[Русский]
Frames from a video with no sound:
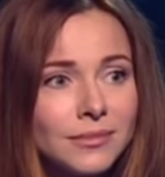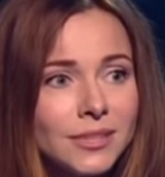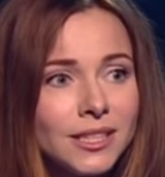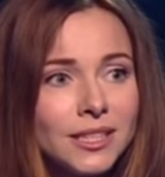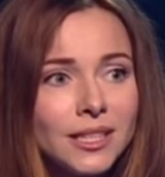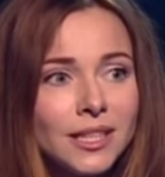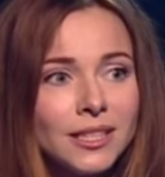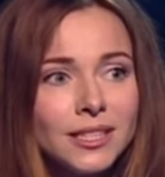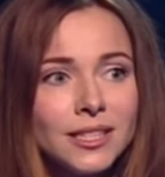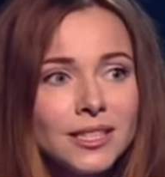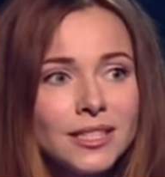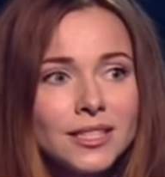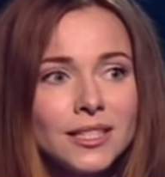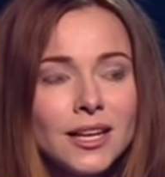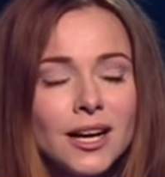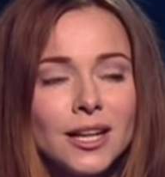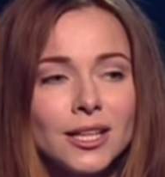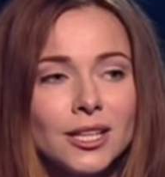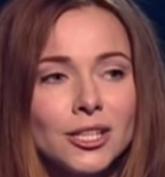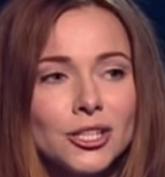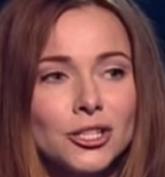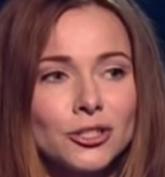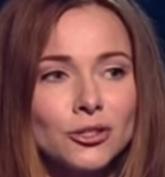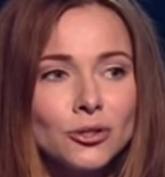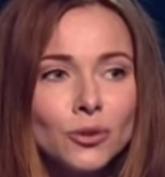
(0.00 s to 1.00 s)
Я не
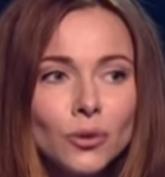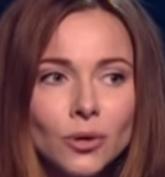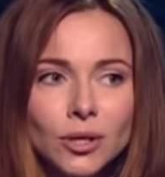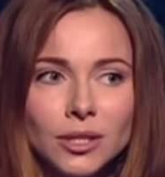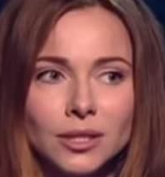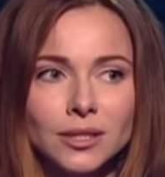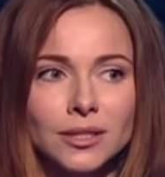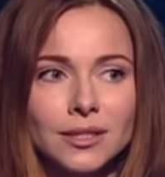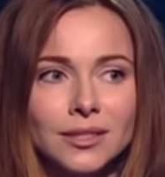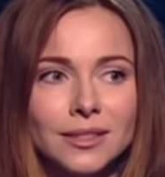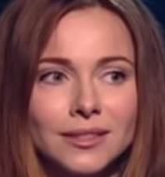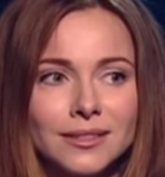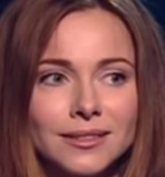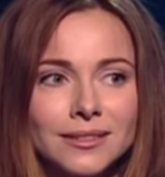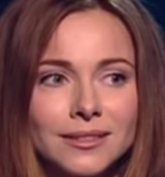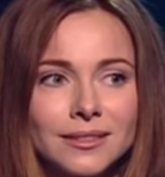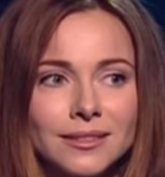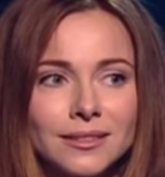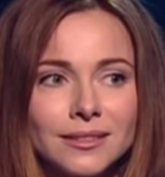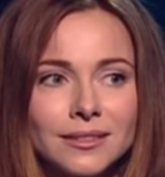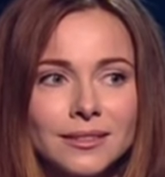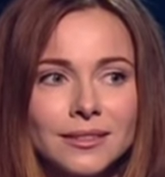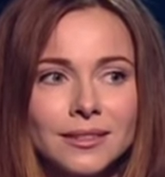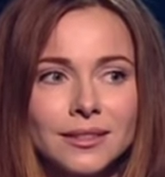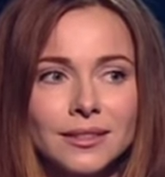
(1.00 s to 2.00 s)
знала, что это –
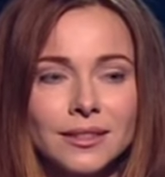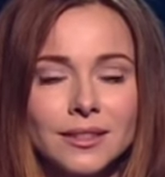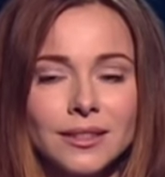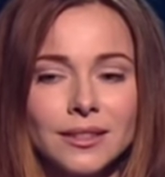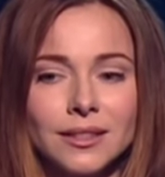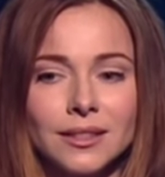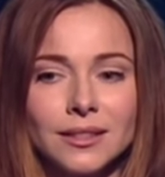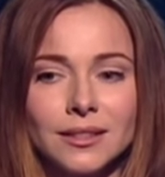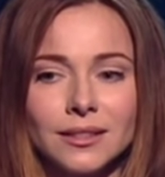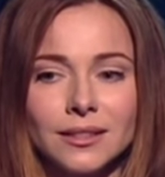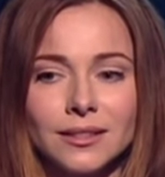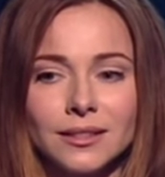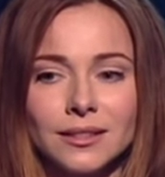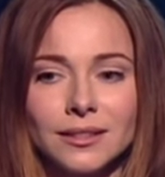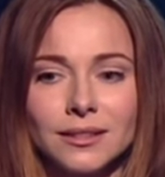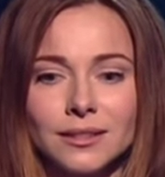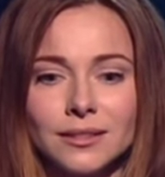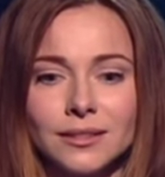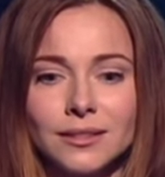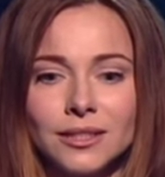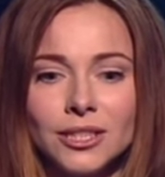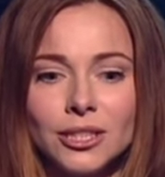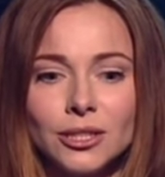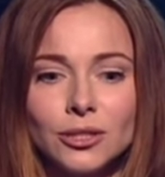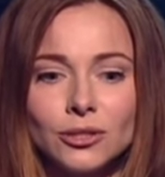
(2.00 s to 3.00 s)
Э,
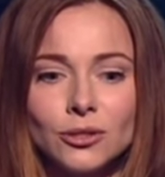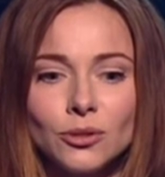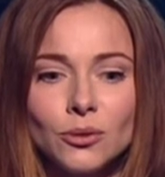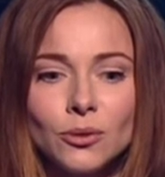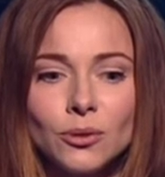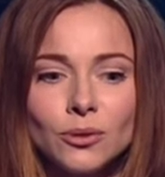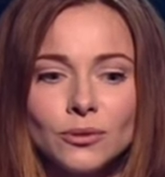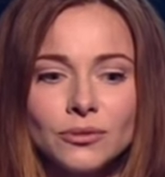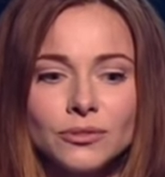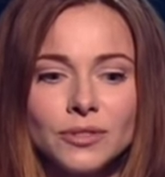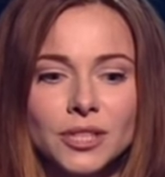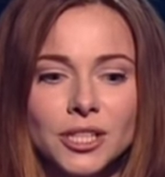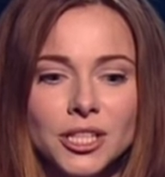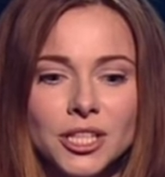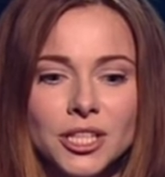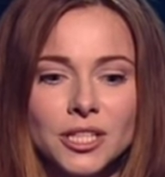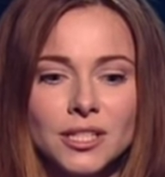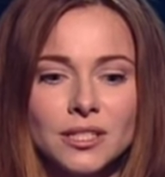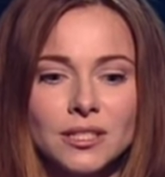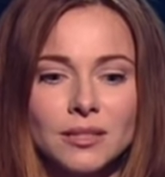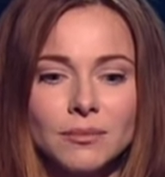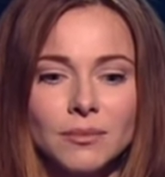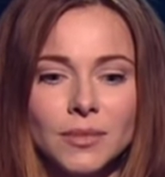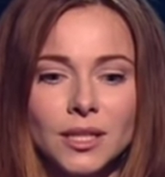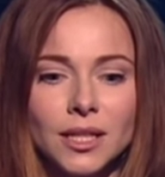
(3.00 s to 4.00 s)
никто в
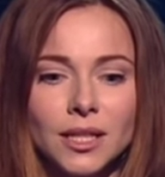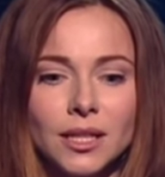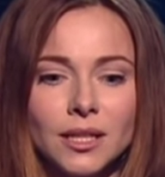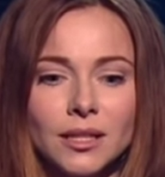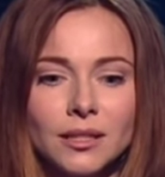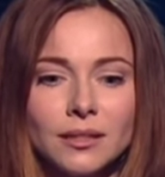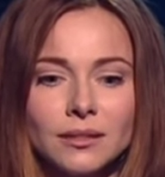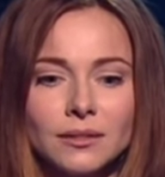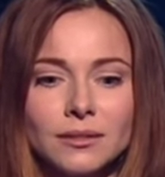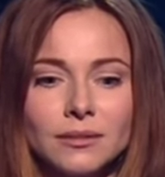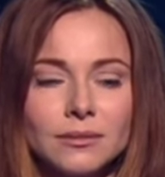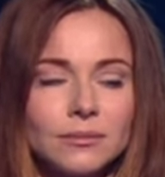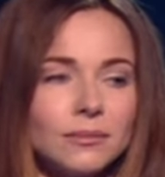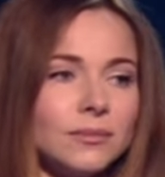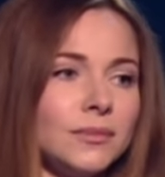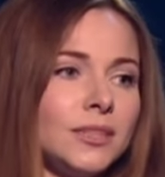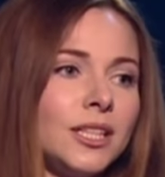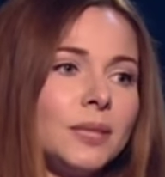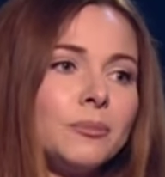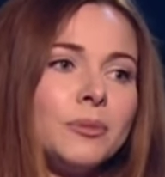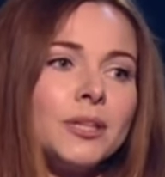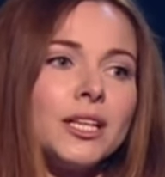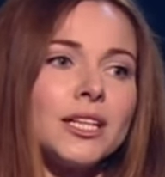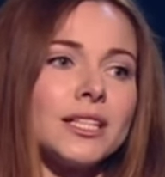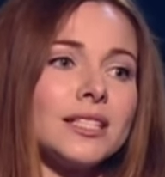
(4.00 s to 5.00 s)
нашей семье
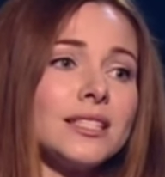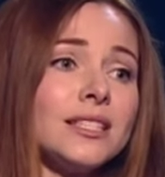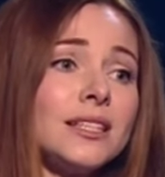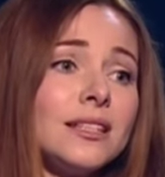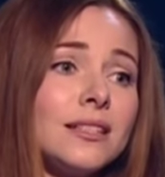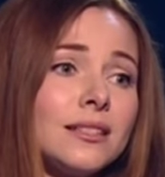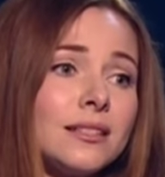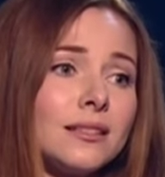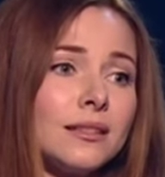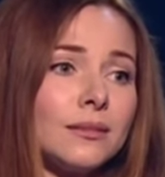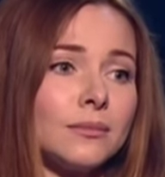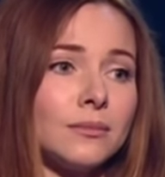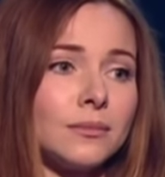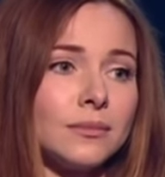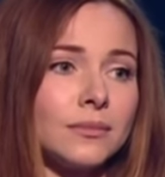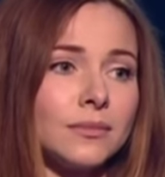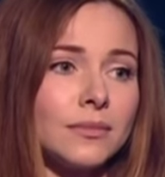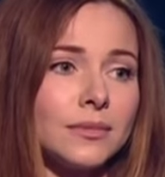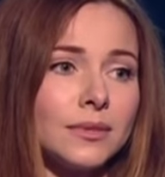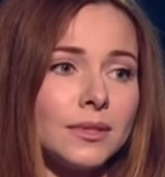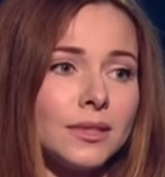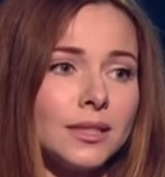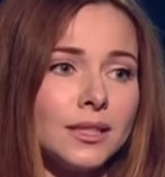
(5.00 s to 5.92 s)
не был артистом.